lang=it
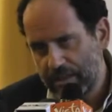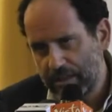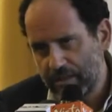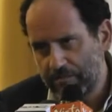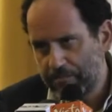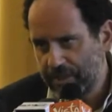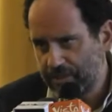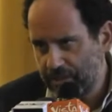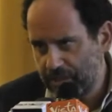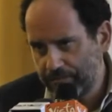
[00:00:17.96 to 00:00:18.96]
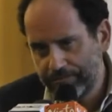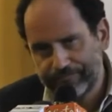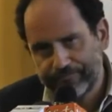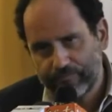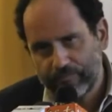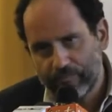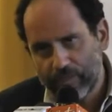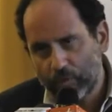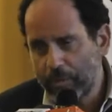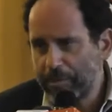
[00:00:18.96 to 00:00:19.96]
il PD,
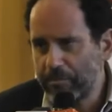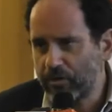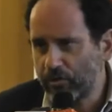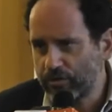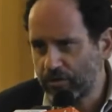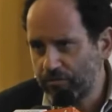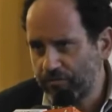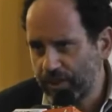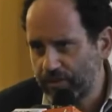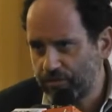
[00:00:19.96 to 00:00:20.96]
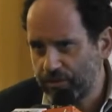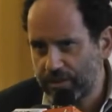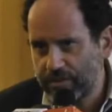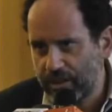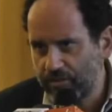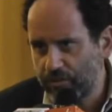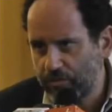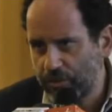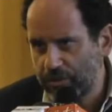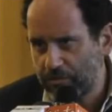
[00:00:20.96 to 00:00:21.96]
come prima cosa che ho fatto rientrando
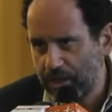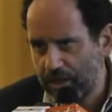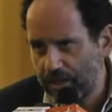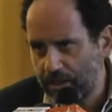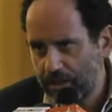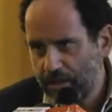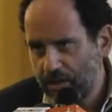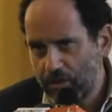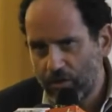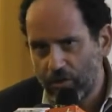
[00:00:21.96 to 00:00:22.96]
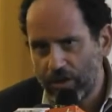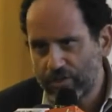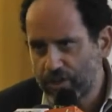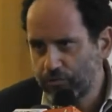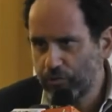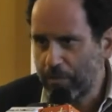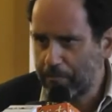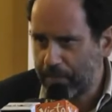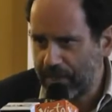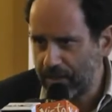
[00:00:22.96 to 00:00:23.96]
dal Guatemala, ho lanciato un
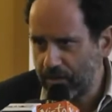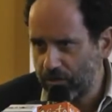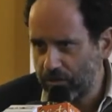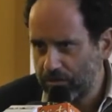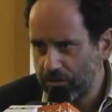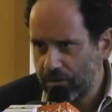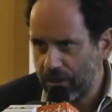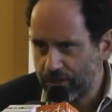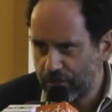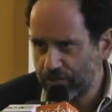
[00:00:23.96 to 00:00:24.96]
appello al